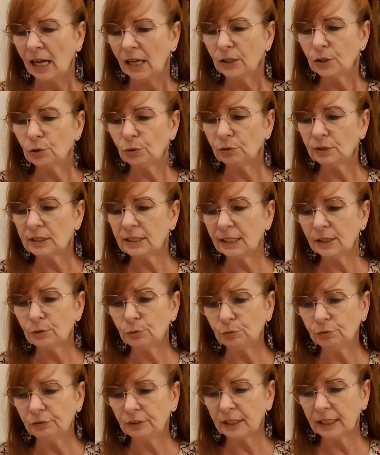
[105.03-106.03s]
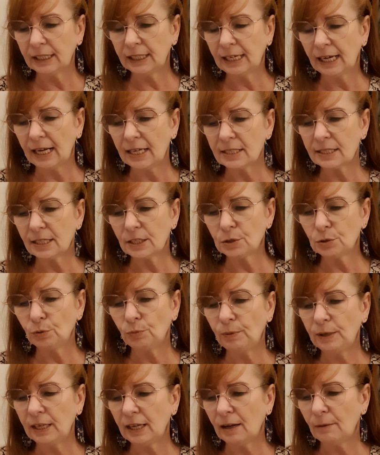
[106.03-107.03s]
Donc découvrez grâce à ce
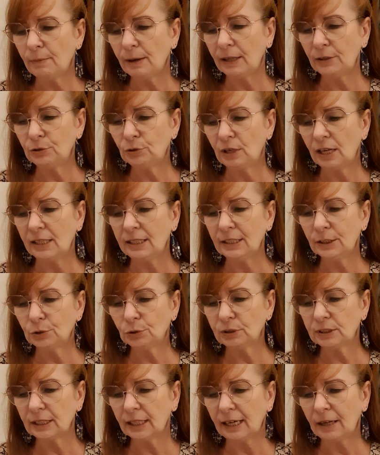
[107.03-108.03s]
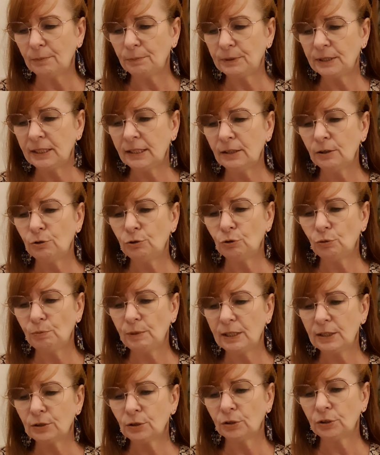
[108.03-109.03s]
BABA de la lithothérapie une
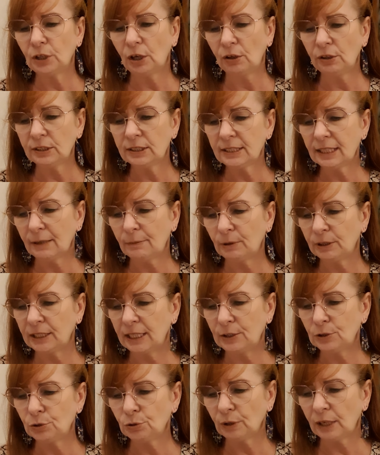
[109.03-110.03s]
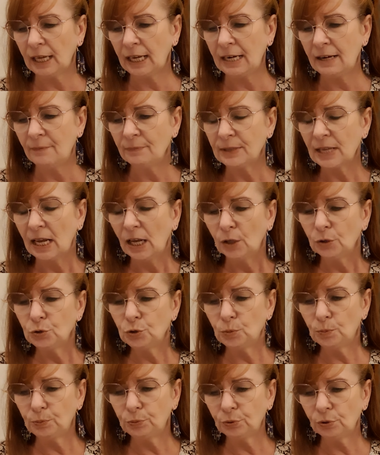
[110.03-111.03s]
méthode entièrement naturelle
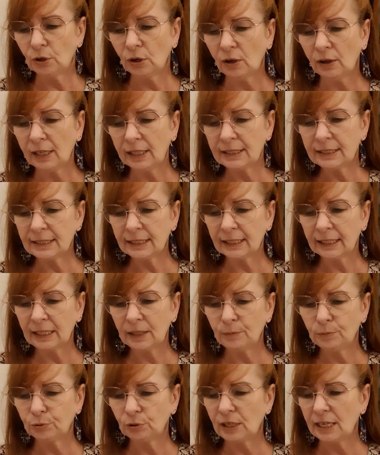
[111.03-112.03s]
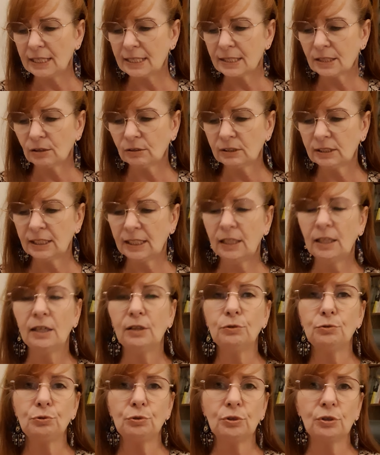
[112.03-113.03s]
du plus grand intérêt pour la santé
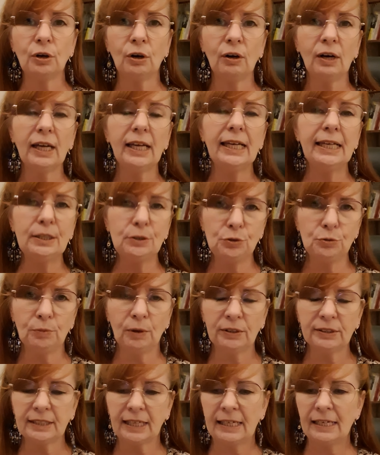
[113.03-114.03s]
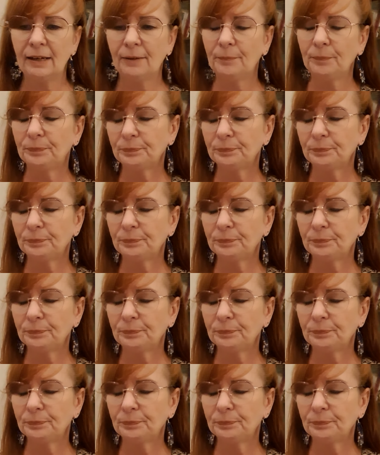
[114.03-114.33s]
du corps et du mental.